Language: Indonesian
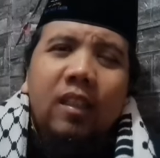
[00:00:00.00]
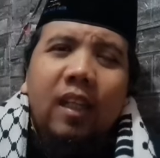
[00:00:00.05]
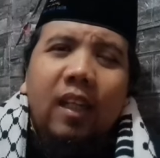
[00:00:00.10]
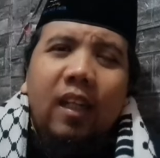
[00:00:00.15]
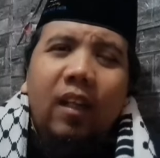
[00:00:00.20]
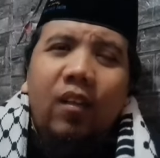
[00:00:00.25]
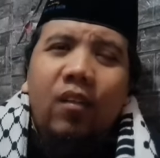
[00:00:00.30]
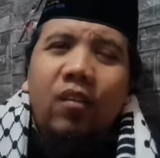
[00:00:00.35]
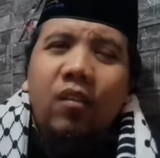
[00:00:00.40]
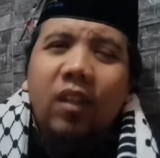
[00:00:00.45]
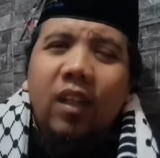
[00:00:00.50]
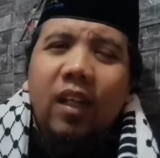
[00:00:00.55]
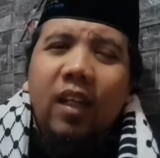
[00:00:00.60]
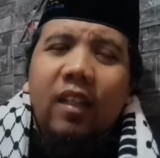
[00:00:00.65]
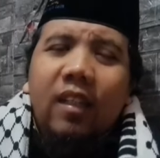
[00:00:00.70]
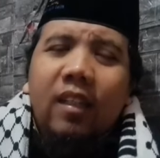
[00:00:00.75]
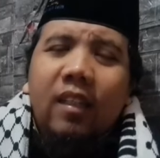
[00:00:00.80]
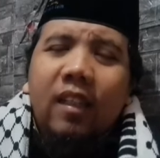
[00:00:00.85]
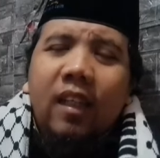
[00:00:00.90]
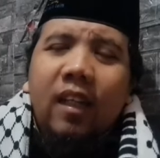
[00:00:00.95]
jarang
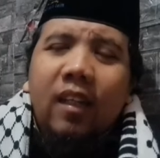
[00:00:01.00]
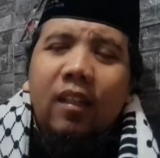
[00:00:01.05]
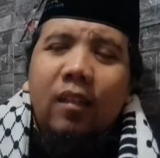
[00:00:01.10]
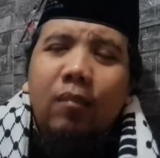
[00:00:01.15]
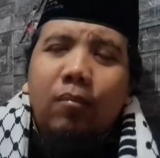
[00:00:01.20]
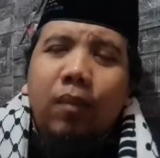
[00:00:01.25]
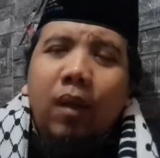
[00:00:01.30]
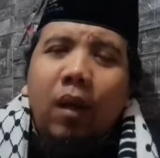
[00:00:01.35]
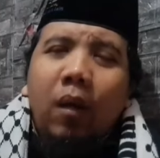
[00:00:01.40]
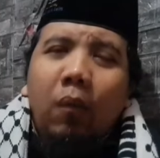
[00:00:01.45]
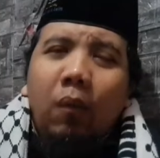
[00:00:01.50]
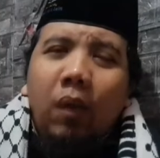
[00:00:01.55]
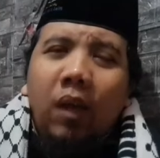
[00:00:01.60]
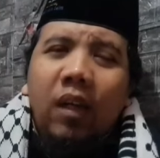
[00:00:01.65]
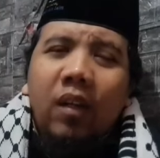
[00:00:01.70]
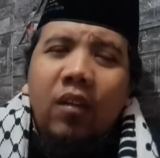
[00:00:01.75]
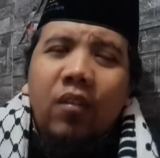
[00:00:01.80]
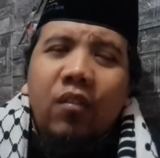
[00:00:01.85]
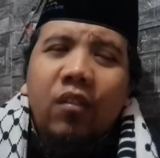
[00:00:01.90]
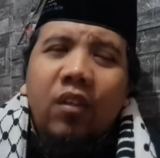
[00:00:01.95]
sekali yang di
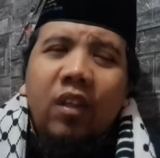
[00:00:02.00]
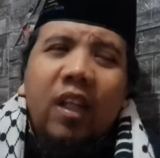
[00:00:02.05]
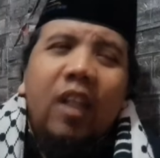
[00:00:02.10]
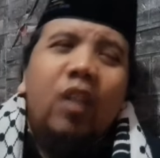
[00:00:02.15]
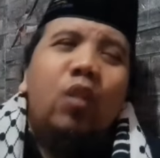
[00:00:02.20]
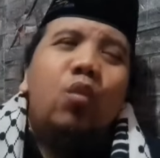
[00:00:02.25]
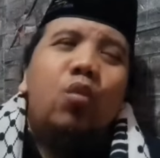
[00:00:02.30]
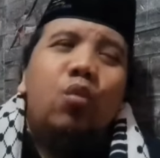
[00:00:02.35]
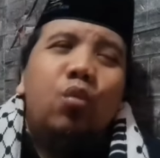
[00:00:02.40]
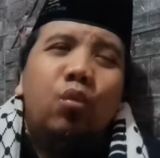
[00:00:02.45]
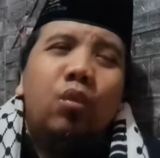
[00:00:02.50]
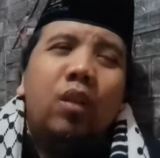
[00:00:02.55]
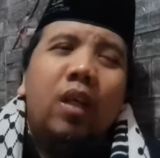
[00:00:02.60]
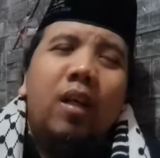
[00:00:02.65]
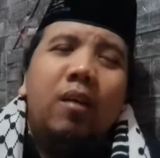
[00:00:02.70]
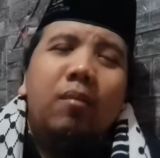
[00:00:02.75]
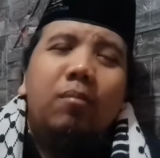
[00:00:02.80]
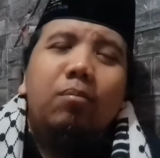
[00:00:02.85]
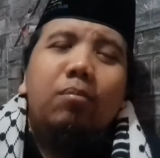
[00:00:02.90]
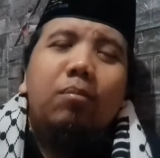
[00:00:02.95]
bawah 100
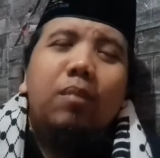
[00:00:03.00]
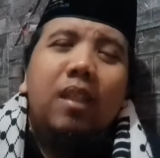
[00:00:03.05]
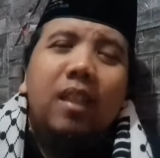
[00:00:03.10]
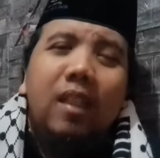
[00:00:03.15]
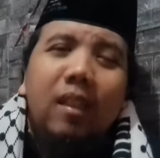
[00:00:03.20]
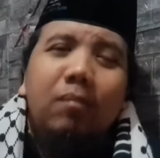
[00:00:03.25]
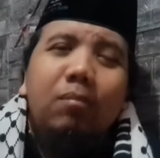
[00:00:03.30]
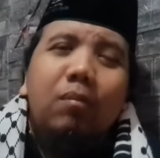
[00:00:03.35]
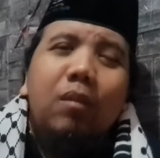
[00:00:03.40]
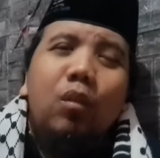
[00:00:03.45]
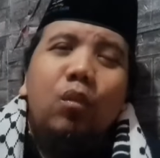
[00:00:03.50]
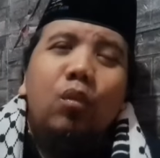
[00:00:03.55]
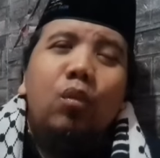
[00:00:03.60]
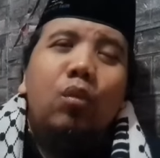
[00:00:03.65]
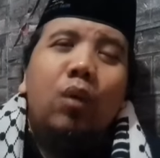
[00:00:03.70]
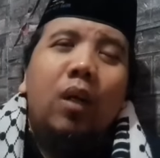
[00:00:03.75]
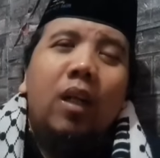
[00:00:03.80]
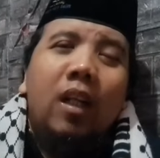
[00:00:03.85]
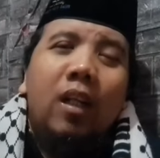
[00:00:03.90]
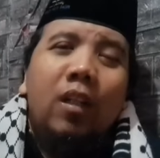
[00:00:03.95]
juta, minim itu
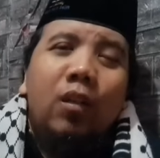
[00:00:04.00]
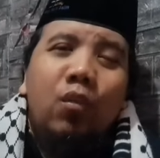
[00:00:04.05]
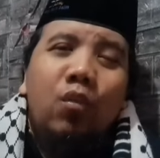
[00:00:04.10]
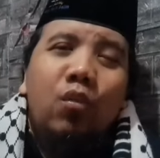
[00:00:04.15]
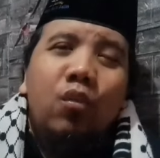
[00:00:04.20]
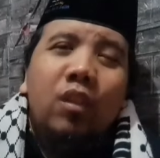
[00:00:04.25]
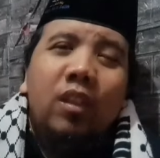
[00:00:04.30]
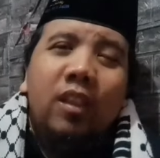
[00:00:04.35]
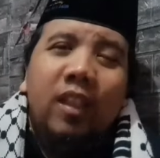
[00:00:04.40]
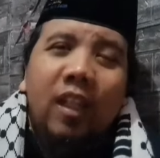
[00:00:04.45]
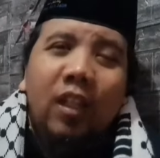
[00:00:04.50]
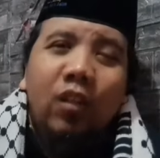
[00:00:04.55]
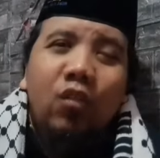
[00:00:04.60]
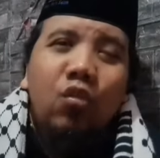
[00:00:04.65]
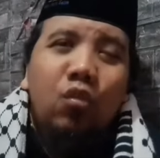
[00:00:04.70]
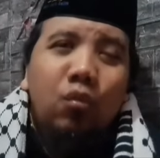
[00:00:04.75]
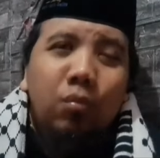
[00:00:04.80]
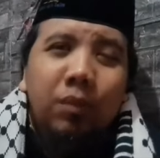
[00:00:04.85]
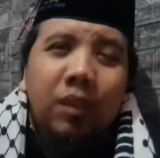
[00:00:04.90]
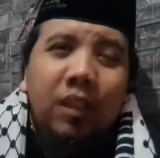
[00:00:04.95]
200
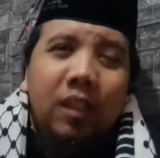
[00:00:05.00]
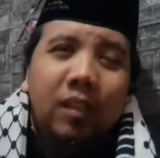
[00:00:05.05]
300